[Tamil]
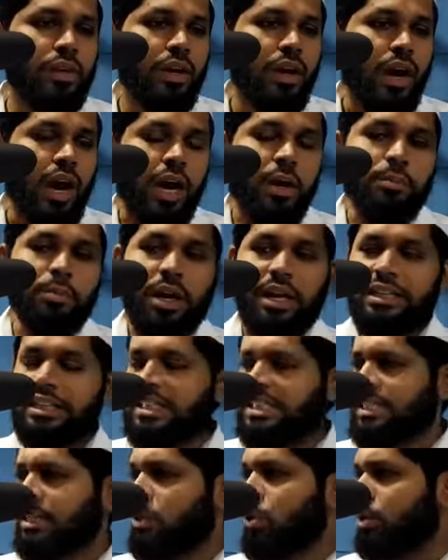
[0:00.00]
அன்பார்ந்த
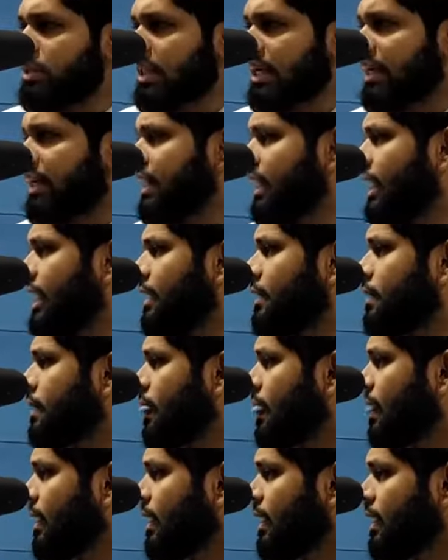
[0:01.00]
சகோதரர்களே
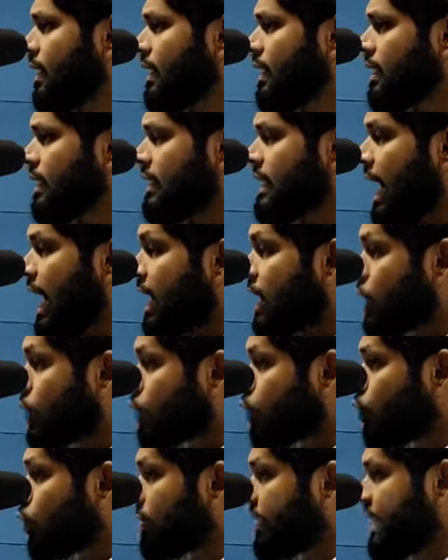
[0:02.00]

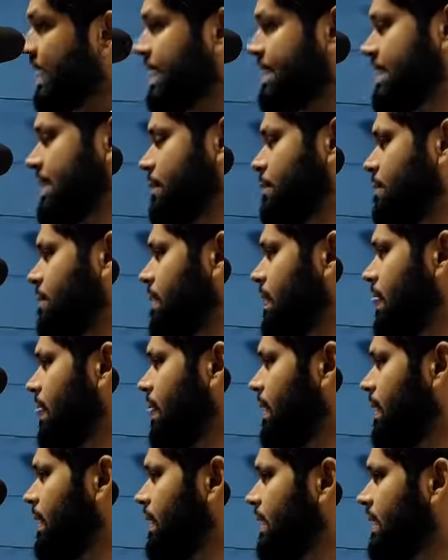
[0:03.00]
யாருக்கு உபதேசம்
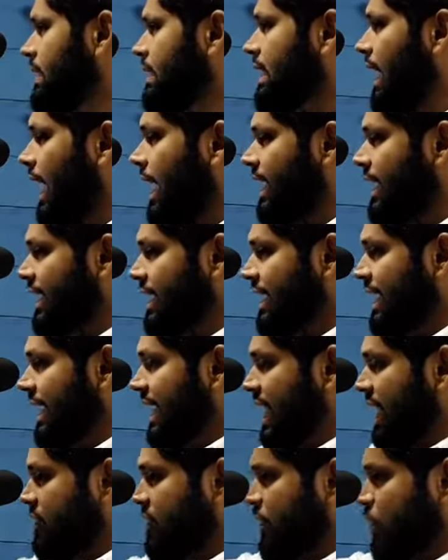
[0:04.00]
யாருக்கு
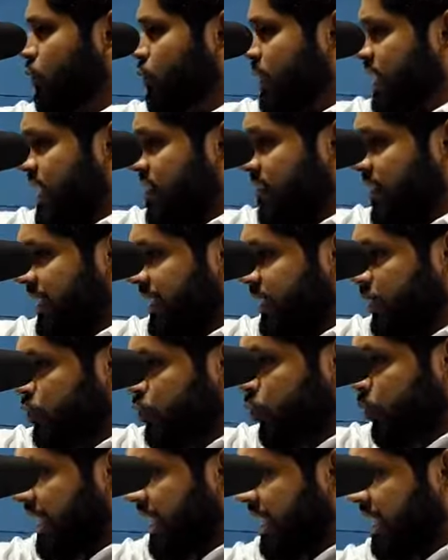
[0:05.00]
இறைவனினுடைய வகை
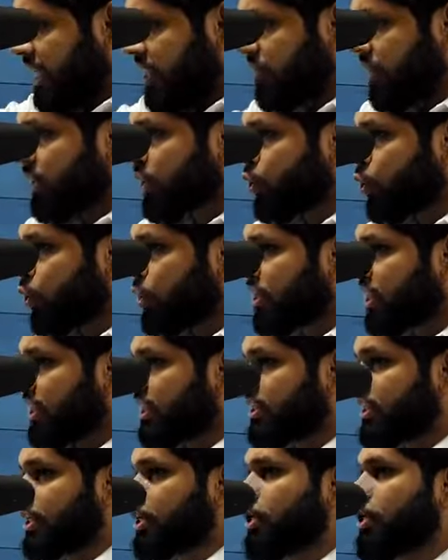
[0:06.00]
தொடர்ந்து வந்து
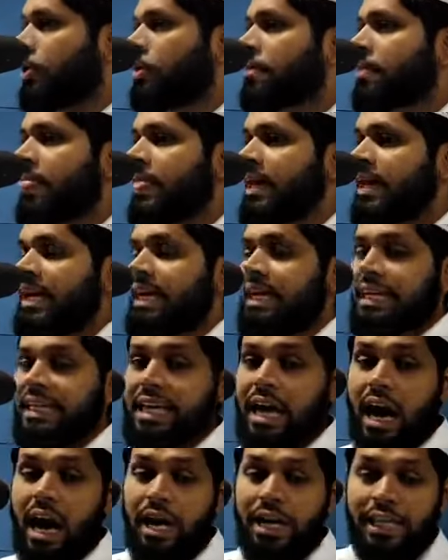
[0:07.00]
கொண்டிருந்ததோ
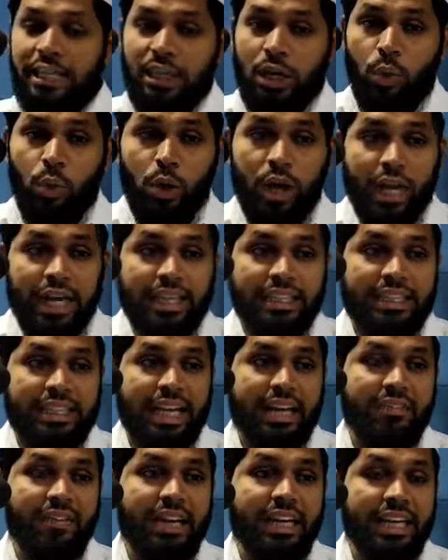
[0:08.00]
யார் இந்த உலகத்தை
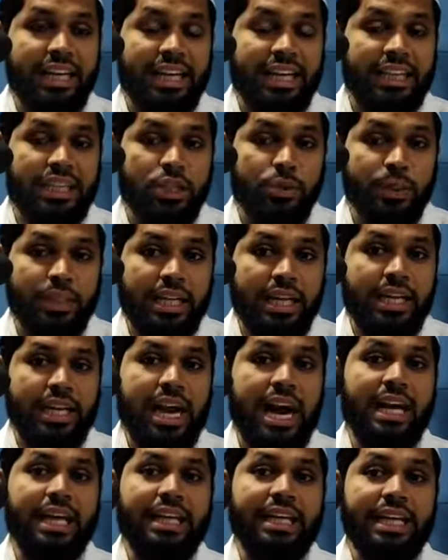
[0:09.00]

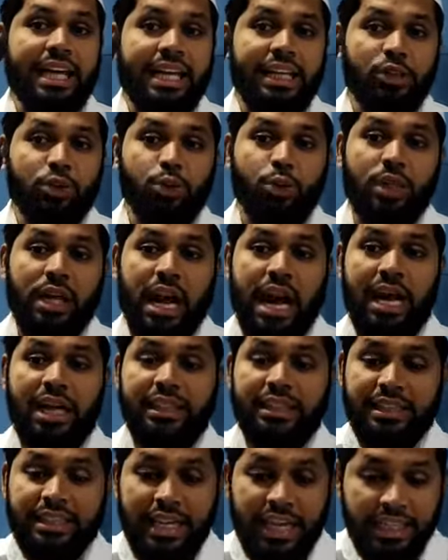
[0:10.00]
வழிநடத்துவதற்காக இறை தூதராக
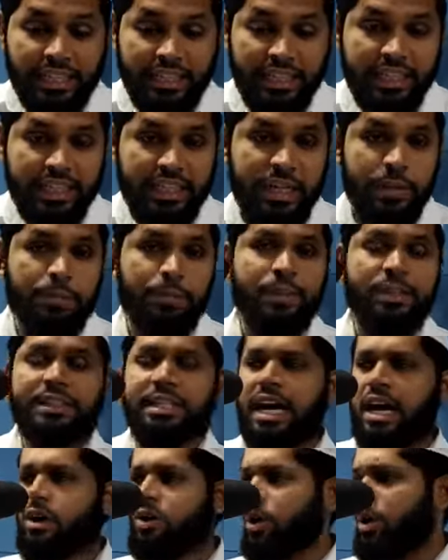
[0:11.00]

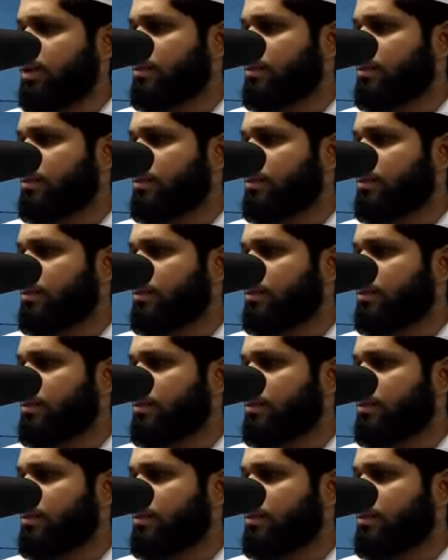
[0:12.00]
தேர்ந்தெடுக்கப்பட்டாரோ